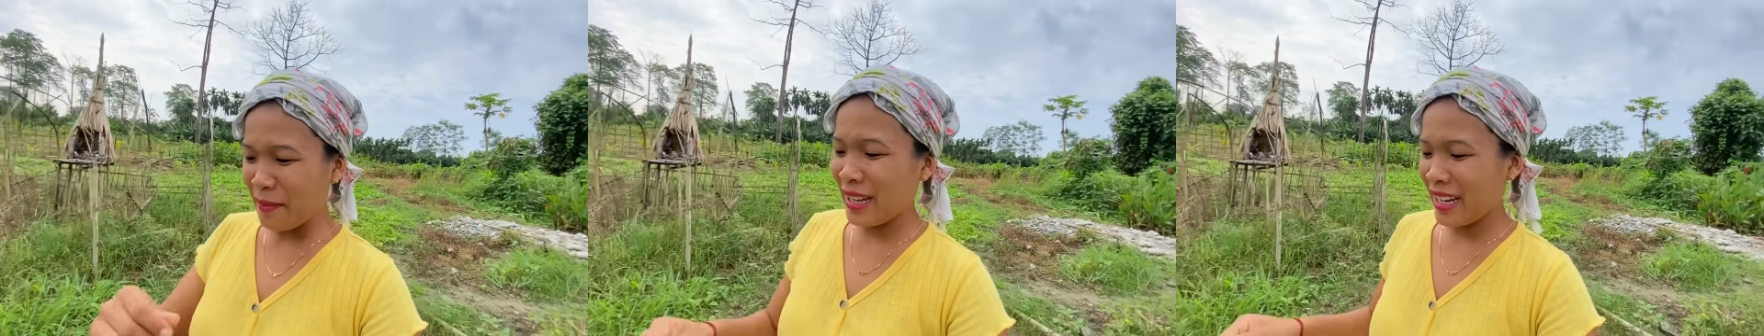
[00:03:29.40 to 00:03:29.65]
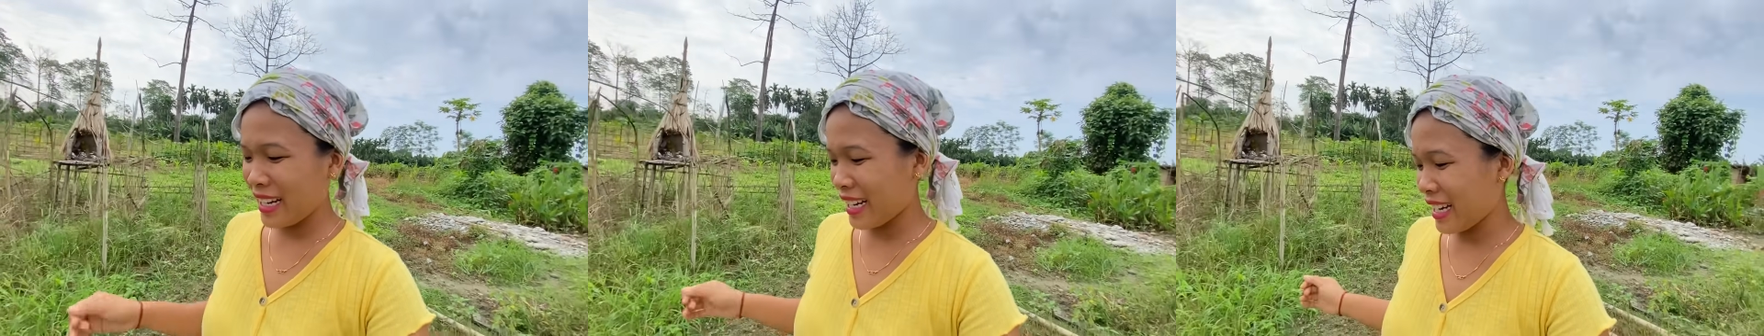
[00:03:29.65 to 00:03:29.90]
मैं
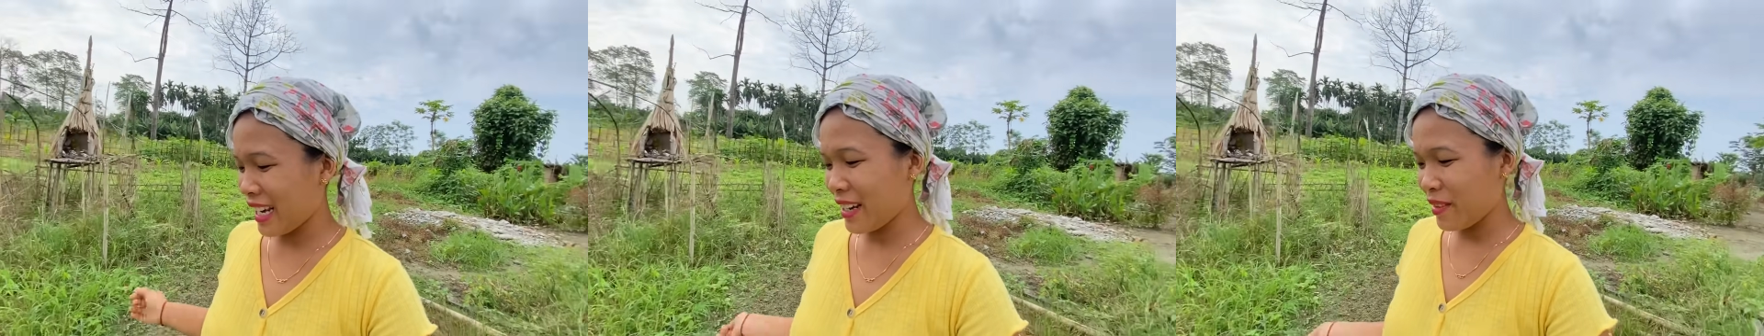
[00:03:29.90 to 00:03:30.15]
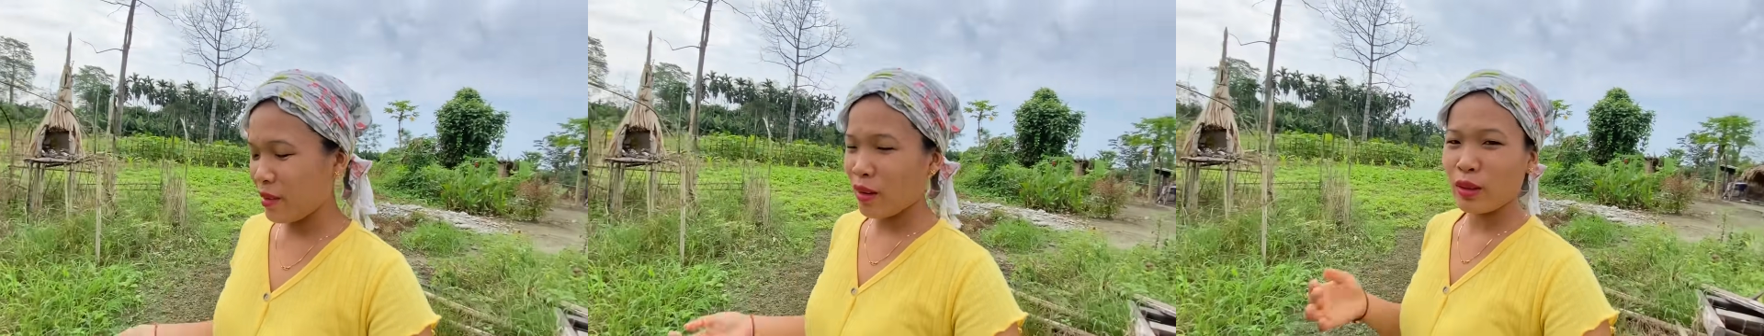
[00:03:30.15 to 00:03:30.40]
रह रही
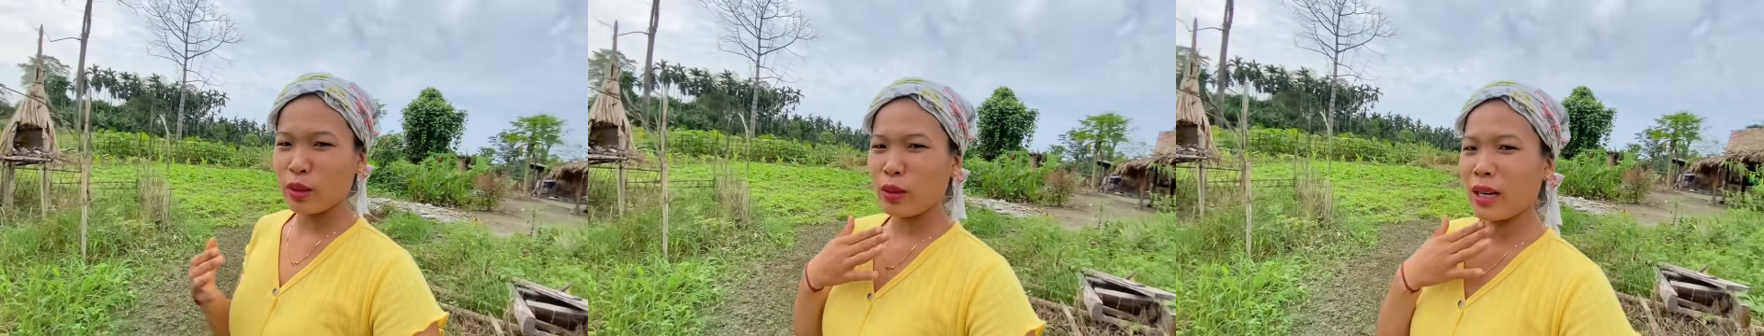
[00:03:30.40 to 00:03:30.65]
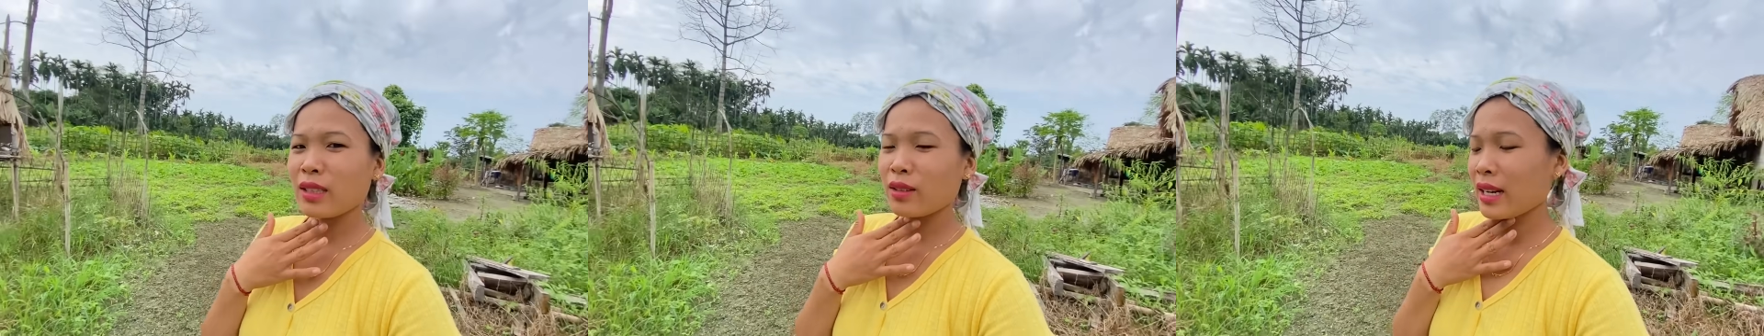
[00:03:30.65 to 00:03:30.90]
हूँ और
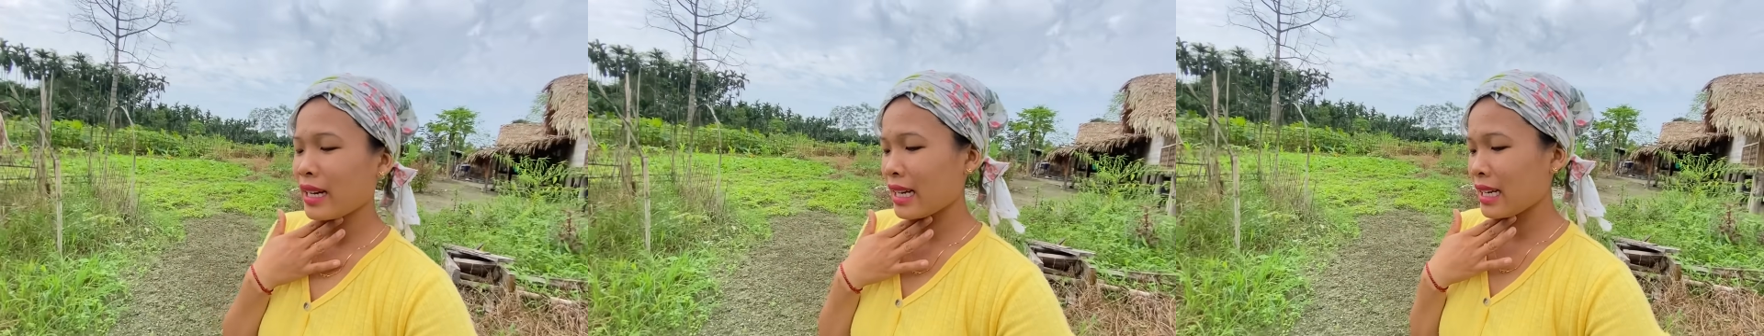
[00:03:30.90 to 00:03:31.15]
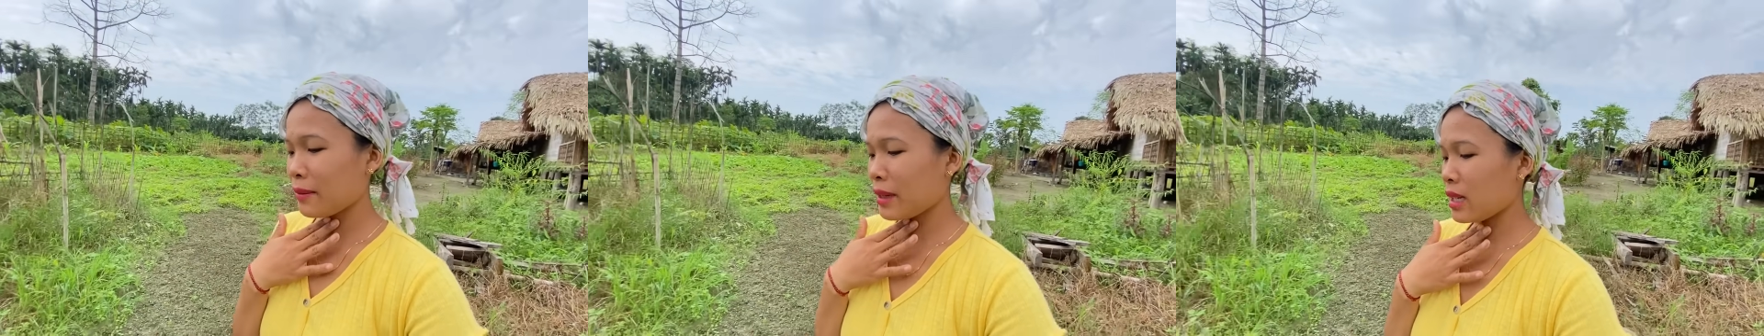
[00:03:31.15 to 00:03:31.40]
थोड़ा थोड़ा
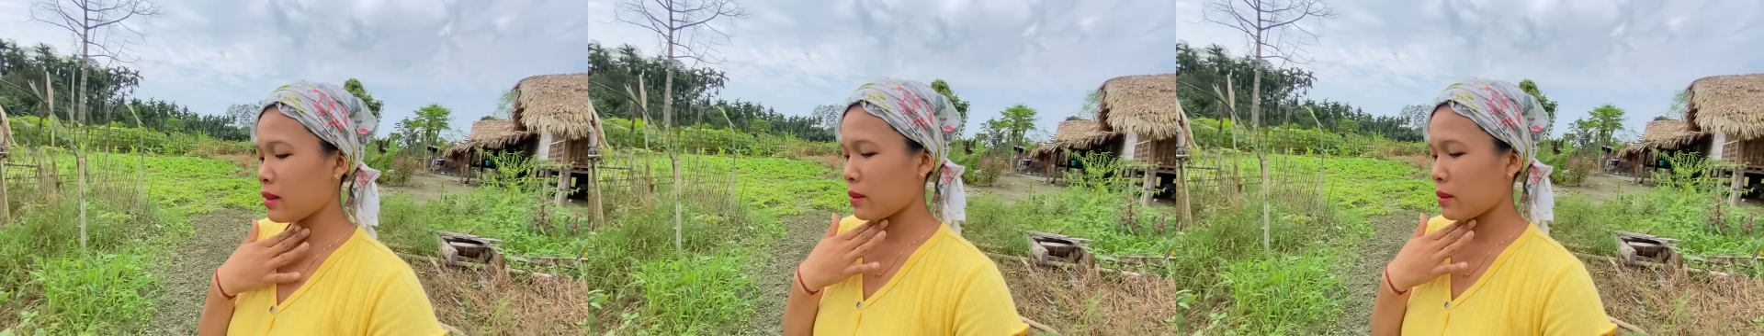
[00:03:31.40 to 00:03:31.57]
गले भी